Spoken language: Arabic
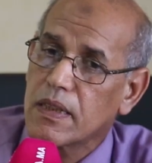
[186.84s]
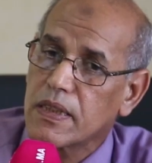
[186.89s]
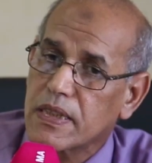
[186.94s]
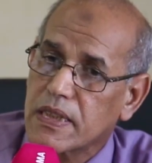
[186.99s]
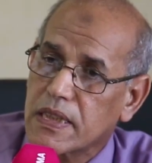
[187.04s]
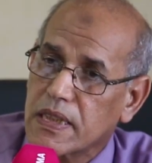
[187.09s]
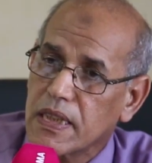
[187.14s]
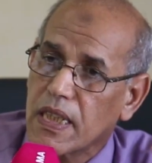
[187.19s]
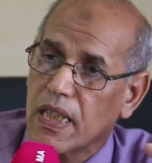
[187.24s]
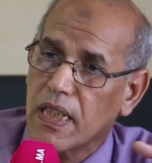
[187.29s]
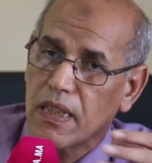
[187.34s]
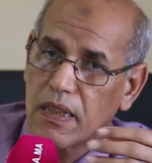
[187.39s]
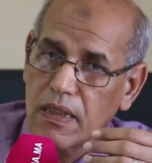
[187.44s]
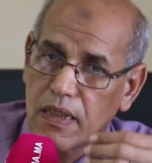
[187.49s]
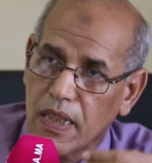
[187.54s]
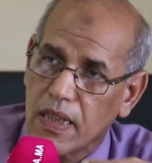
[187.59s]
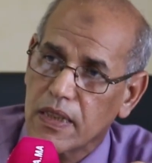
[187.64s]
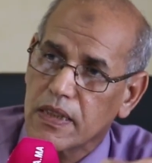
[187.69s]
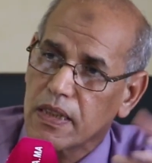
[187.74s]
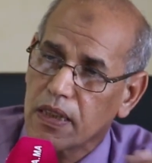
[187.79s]
السلع
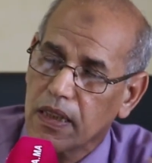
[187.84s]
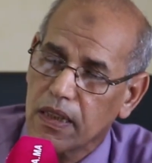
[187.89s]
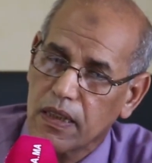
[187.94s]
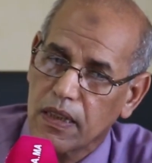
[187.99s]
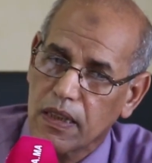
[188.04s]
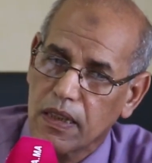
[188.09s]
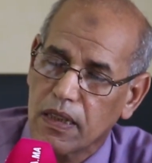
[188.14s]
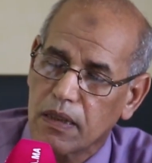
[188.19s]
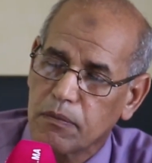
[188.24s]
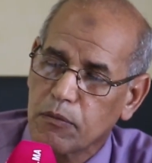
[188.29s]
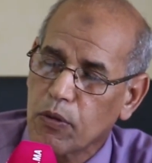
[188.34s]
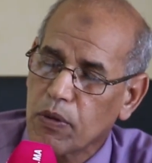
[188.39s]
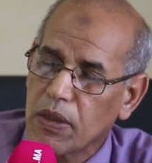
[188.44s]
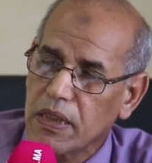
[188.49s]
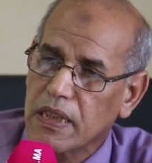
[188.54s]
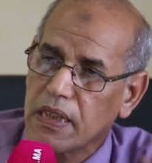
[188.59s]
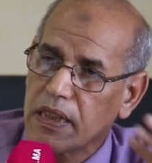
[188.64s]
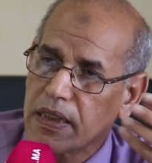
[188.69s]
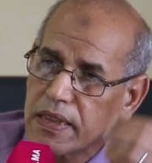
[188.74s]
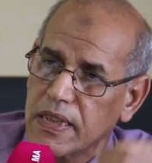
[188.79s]
هذه
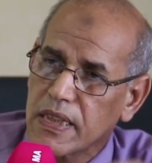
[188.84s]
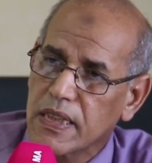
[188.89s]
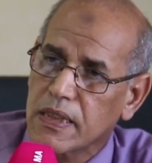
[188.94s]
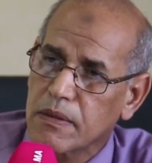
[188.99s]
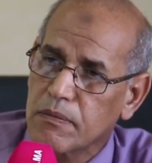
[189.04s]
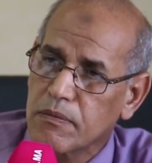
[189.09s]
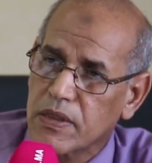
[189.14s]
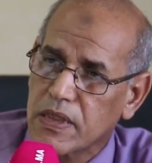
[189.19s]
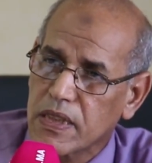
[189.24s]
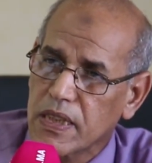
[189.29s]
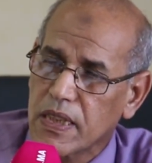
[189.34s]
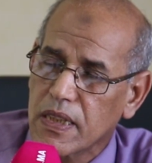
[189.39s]
المواد التي يتم